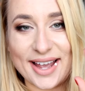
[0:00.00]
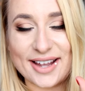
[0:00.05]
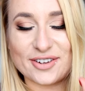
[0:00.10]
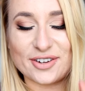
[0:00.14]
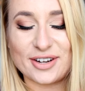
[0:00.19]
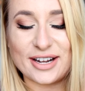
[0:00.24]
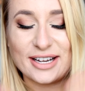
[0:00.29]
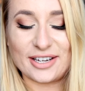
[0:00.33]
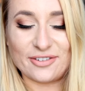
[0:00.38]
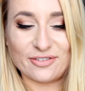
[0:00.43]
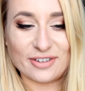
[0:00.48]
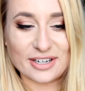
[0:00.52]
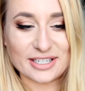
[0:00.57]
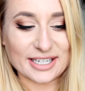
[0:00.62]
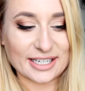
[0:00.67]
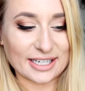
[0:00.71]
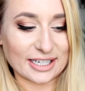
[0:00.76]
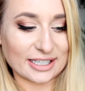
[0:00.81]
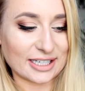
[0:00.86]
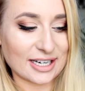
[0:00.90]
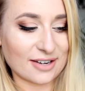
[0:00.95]
Hej kochani,
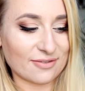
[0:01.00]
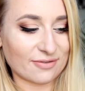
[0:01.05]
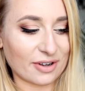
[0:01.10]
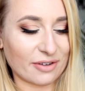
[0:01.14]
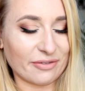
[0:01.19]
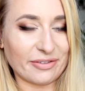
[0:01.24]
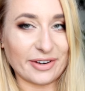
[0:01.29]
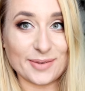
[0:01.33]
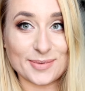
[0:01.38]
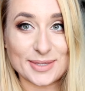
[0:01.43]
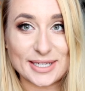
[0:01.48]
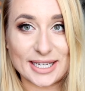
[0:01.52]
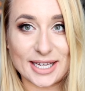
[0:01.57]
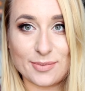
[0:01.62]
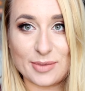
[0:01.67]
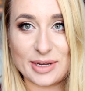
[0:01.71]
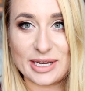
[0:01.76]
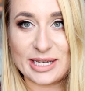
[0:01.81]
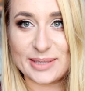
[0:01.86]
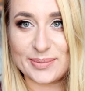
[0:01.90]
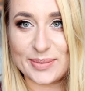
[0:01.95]
właśnie nagrałam wam film z
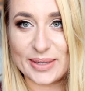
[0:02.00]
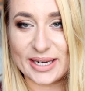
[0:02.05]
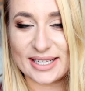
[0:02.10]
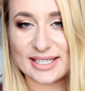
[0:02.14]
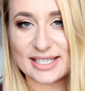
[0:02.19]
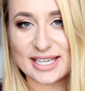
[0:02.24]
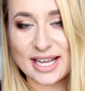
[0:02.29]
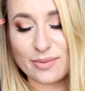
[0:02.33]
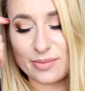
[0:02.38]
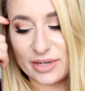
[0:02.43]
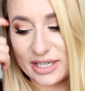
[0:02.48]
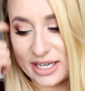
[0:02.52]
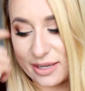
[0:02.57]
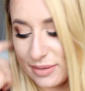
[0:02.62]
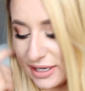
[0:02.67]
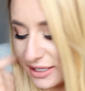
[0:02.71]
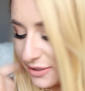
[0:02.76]
takimi inspiracjami na